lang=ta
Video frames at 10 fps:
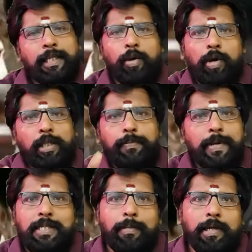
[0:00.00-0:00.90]
இடத்துலையும் உட்காந்து
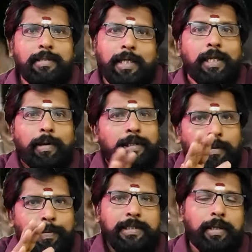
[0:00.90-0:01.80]
பேசுகிற மாதிரிலாம்
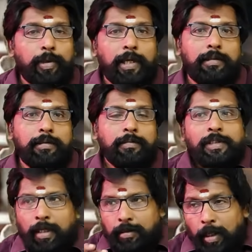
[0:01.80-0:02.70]
சட்டமன்றத்தில் பேசிட முடியாது
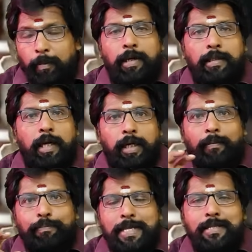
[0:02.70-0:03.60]
சட்டமன்றத்தில்
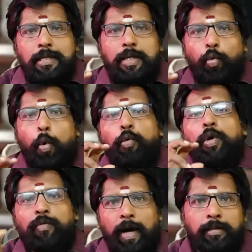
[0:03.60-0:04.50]
நாம் பேசுகின்ற
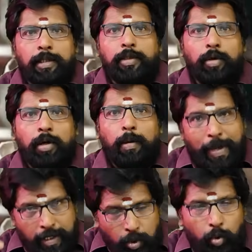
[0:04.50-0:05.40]
ஒவ்வொரு வார்த்தைக்கும்
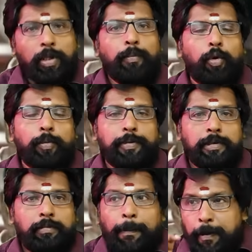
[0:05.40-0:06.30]
பேசுகிறவங்க தான் பொறுப்பு
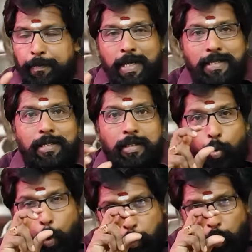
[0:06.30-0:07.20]
அப்படி பேசுகின்ற
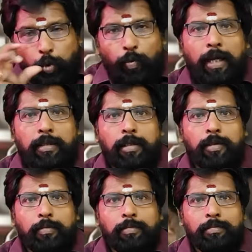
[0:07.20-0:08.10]
ஒவ்வொரு
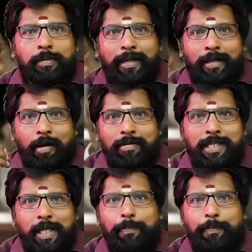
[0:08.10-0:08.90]
வார்த்தையும் ரெக்கார்ட்